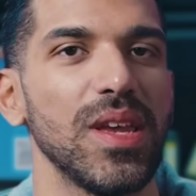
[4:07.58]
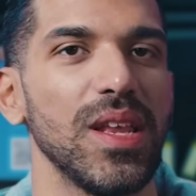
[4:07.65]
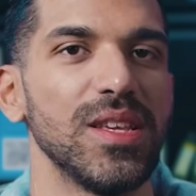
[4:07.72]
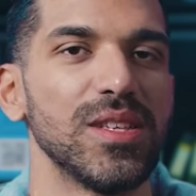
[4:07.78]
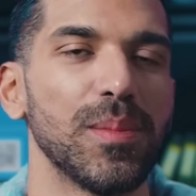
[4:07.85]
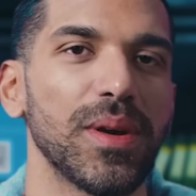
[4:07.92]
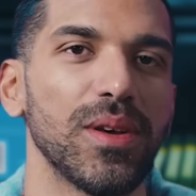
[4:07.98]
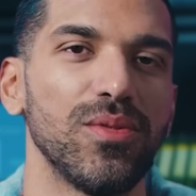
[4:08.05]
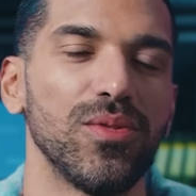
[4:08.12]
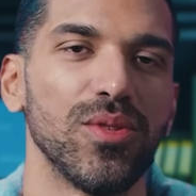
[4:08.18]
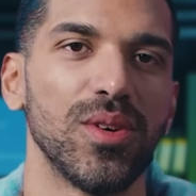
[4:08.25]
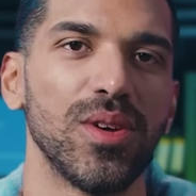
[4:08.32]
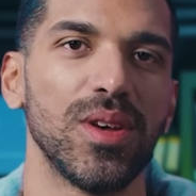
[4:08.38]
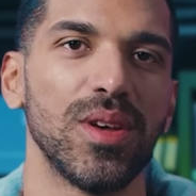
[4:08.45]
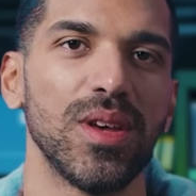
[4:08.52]
et les imprévus,
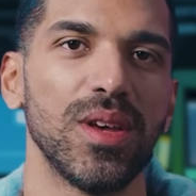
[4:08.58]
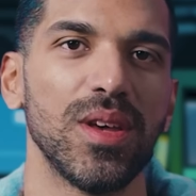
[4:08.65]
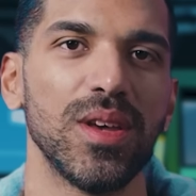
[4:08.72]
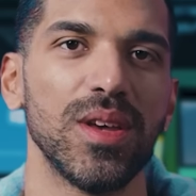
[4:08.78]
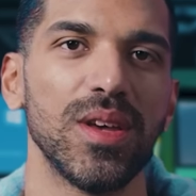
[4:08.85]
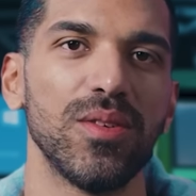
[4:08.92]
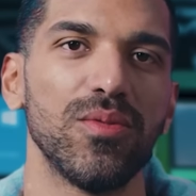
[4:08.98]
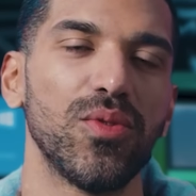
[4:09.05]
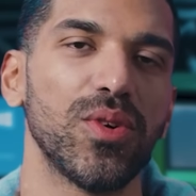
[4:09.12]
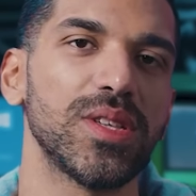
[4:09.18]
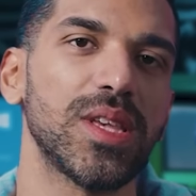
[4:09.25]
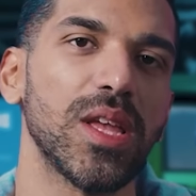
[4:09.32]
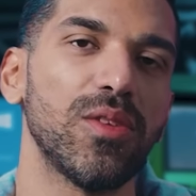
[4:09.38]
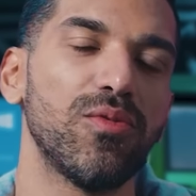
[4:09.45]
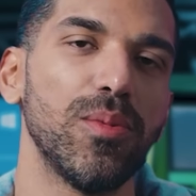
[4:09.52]
vous
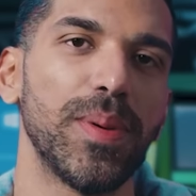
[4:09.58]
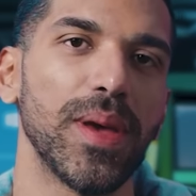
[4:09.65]
risquez de vous